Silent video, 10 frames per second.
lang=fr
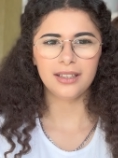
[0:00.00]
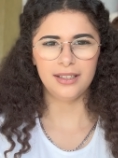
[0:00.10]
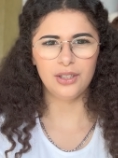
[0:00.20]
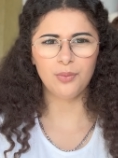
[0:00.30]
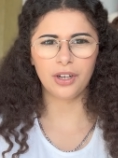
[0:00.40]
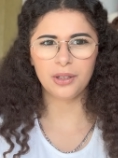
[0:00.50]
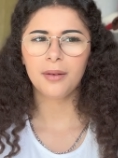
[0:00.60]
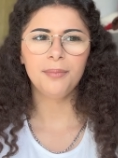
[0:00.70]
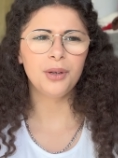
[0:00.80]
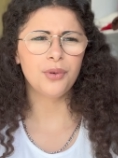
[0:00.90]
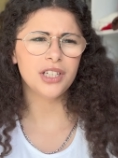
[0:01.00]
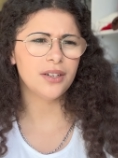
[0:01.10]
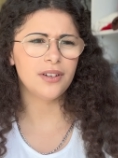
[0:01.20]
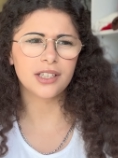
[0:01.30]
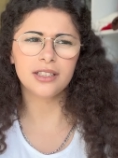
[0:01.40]
Les gens me regardaient, et oui,
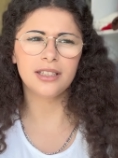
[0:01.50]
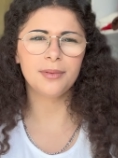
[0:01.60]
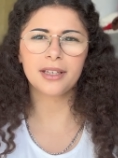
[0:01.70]
j'avais acheté des habits à